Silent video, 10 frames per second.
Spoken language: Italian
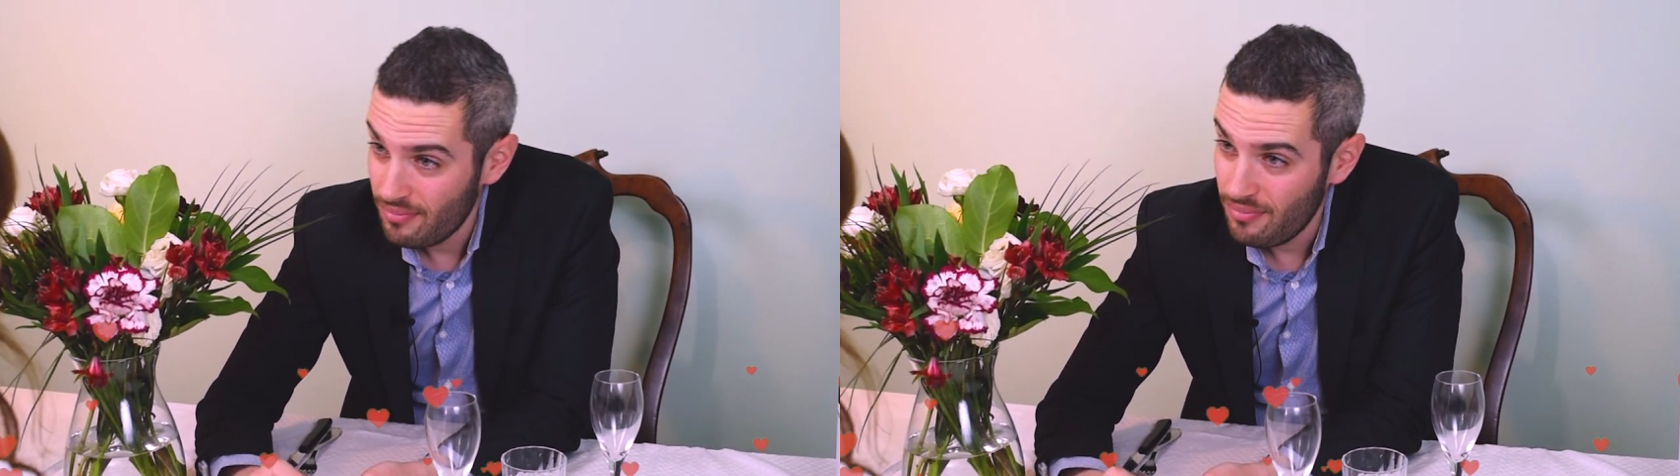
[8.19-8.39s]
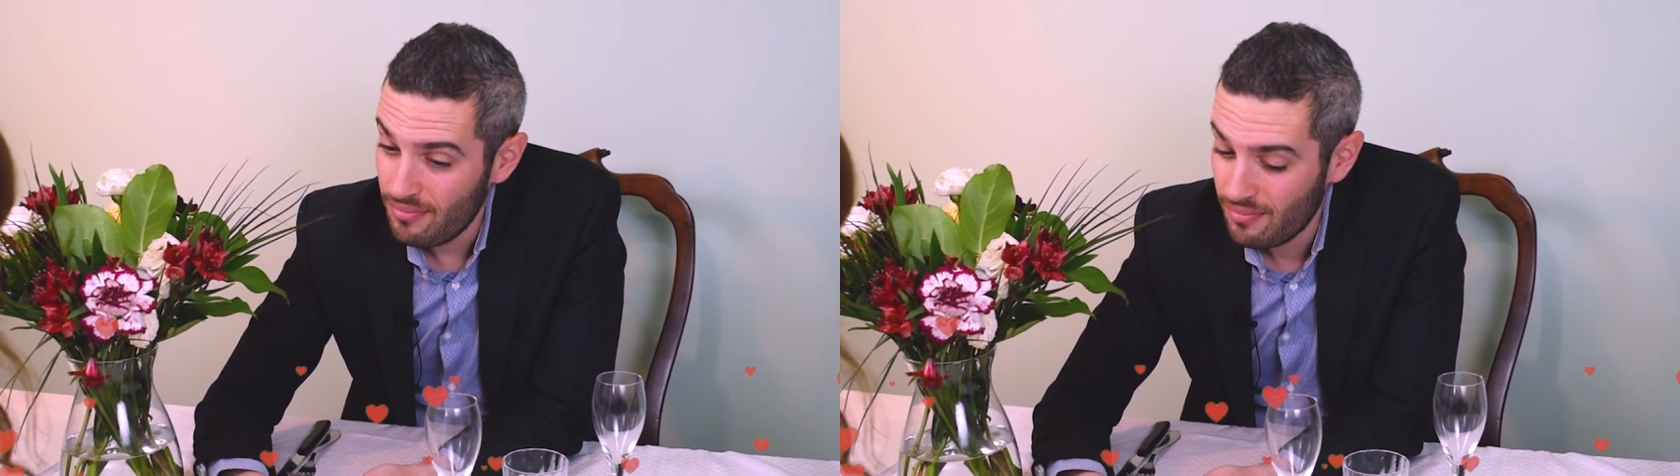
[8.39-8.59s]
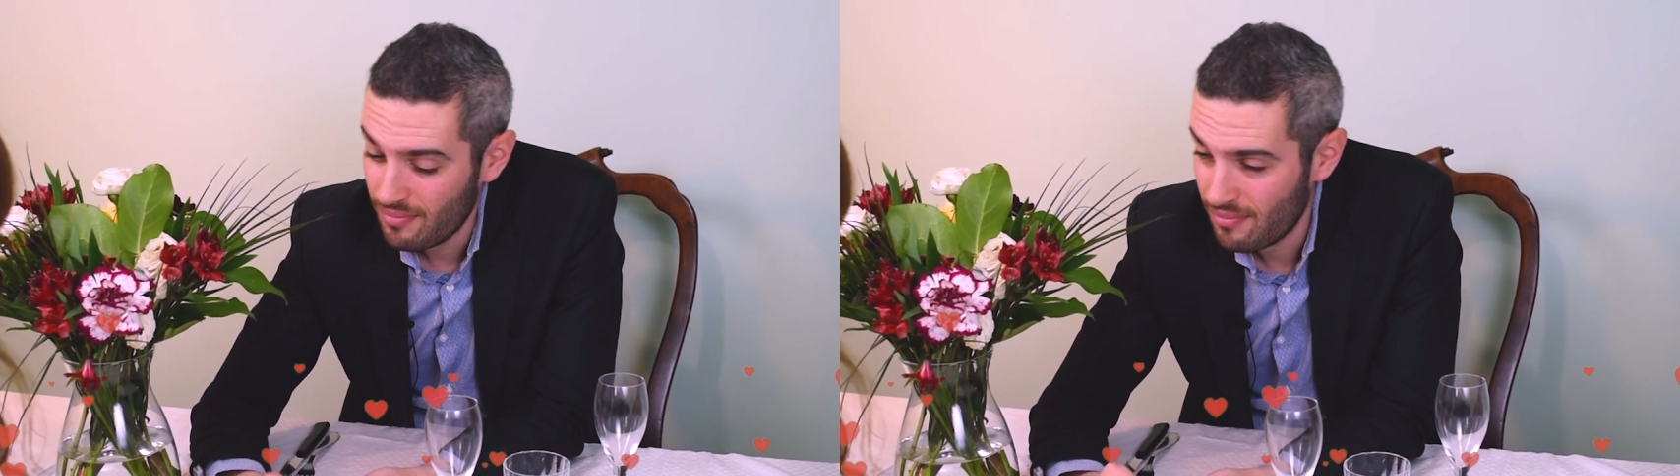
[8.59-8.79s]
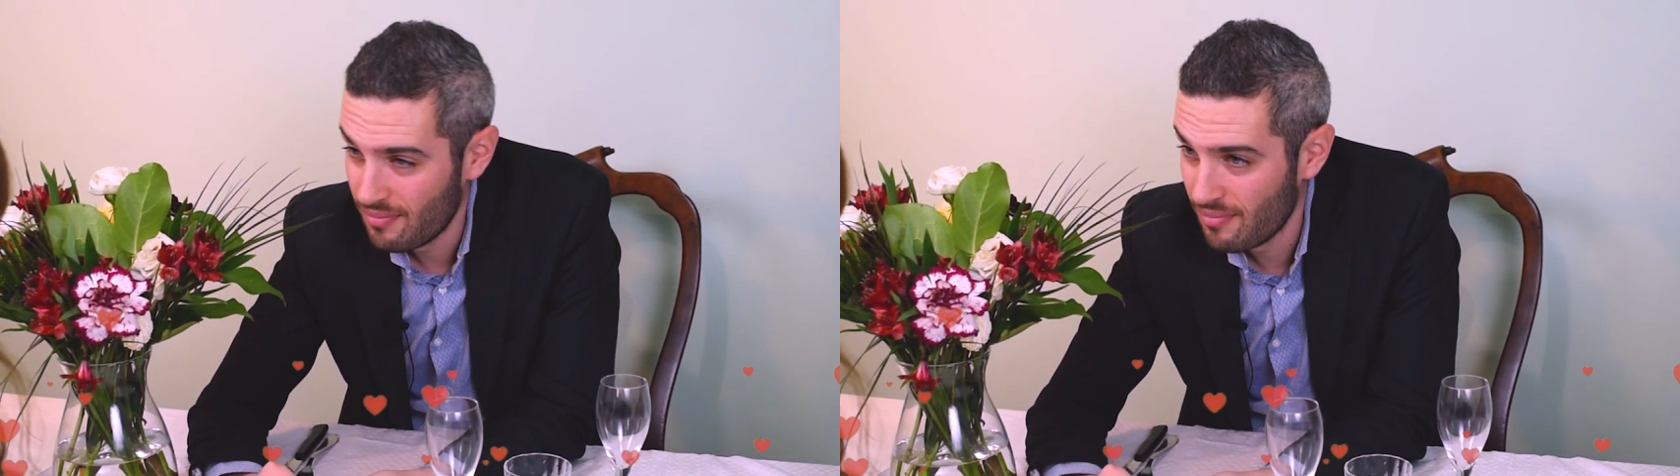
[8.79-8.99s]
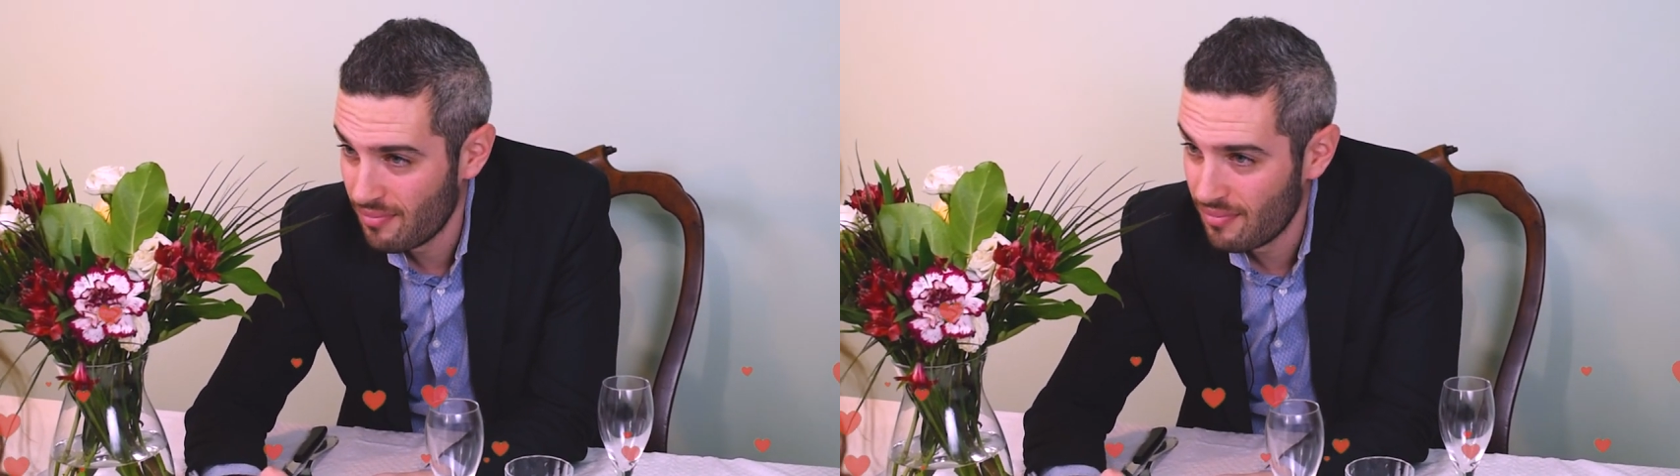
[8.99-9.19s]
a portarla
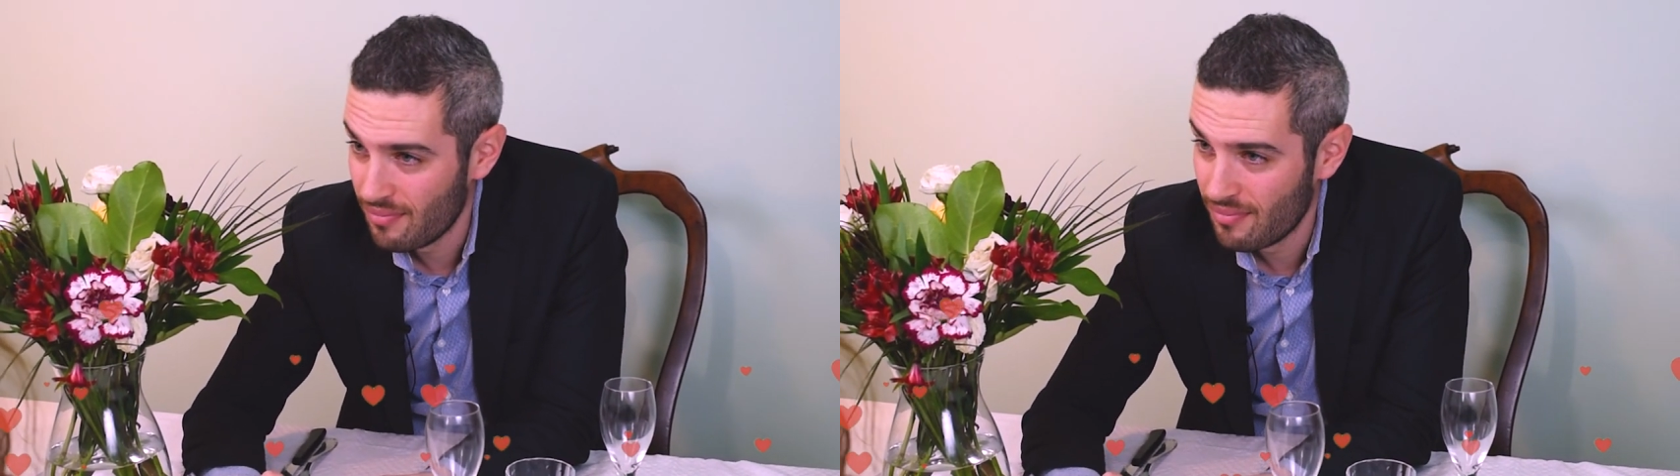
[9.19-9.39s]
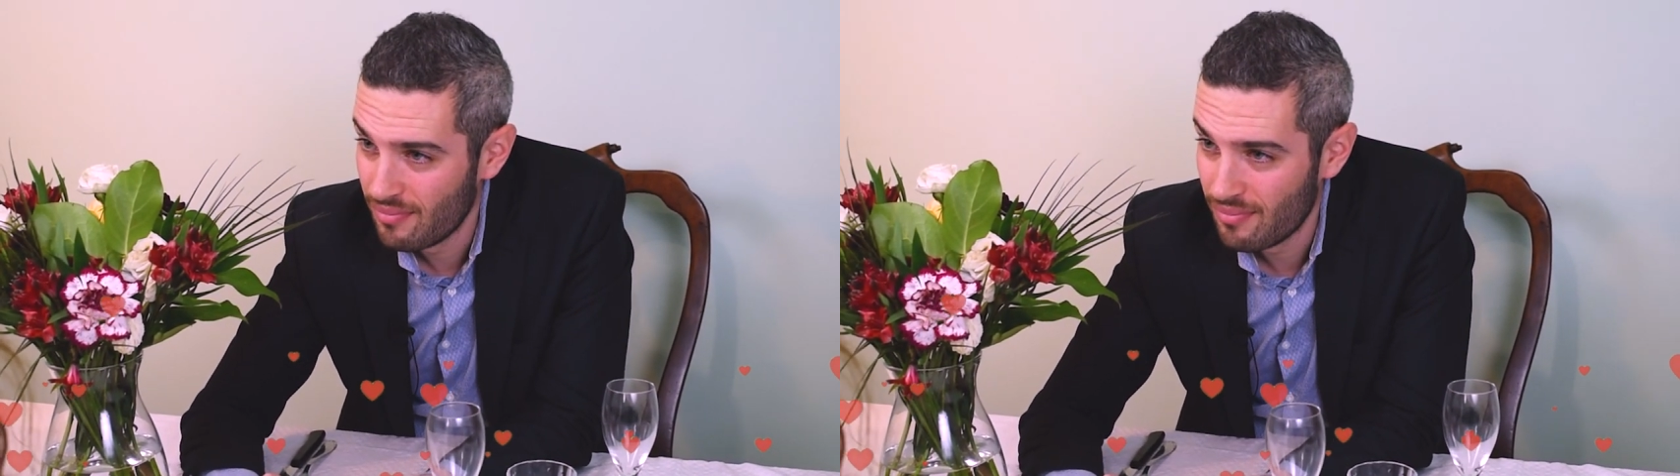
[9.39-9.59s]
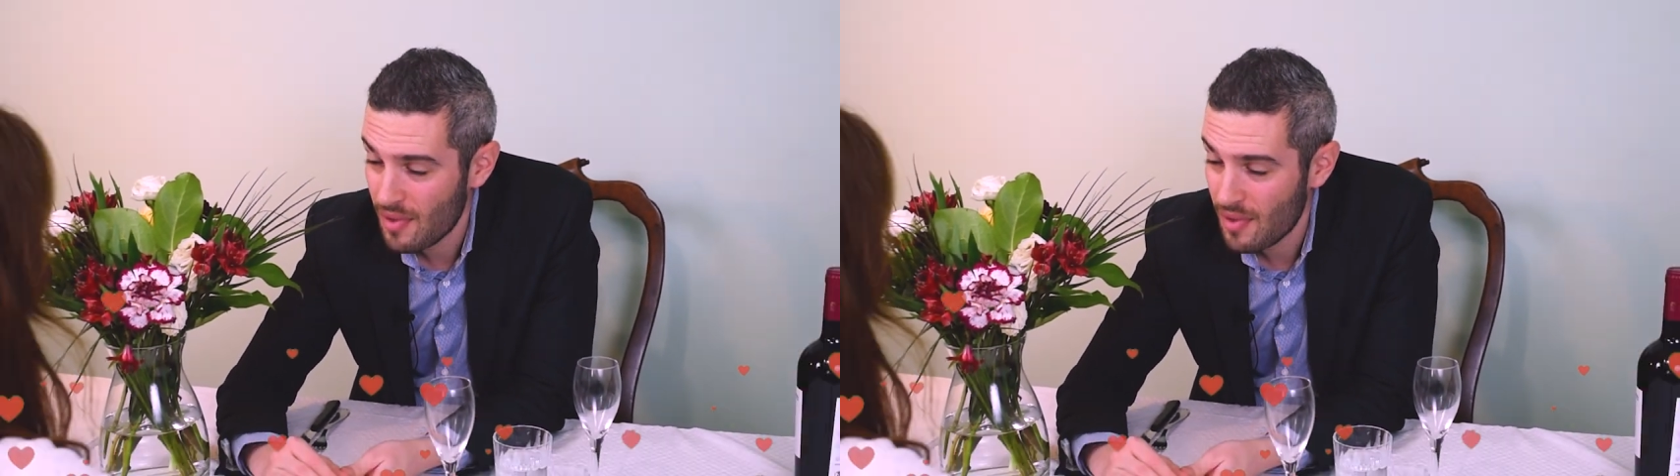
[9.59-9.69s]
fuori a cena.